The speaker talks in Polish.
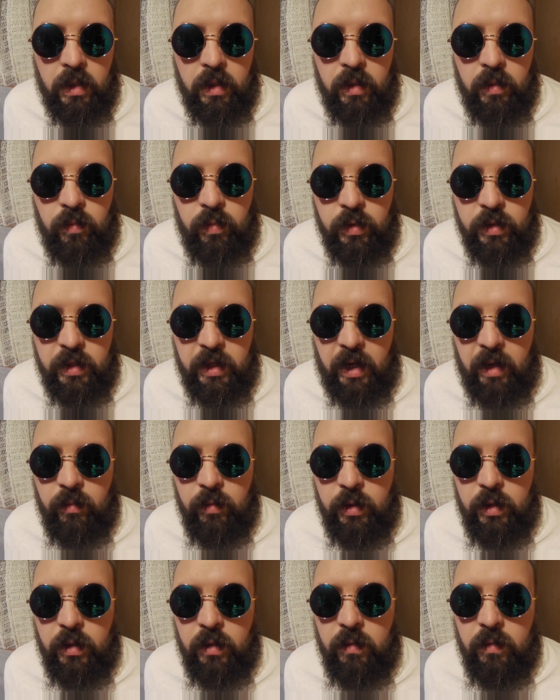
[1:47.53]
postaram
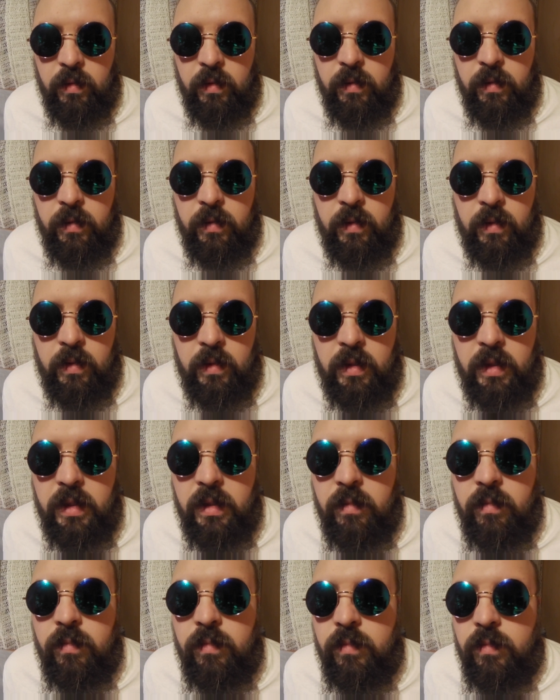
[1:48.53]
się
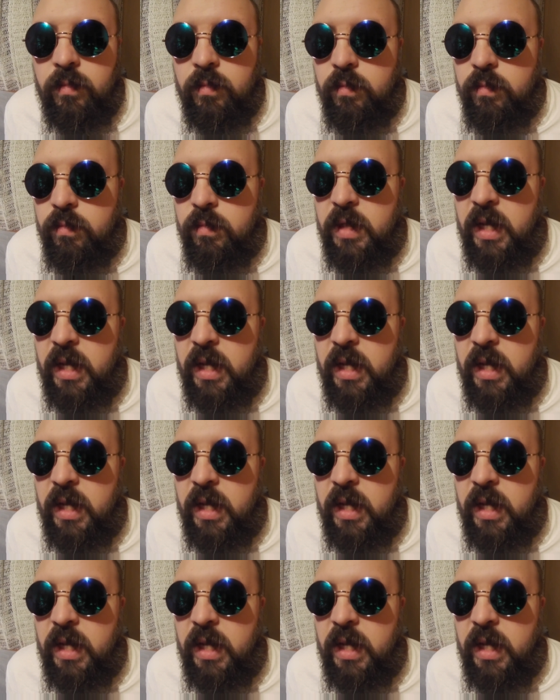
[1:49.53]
e,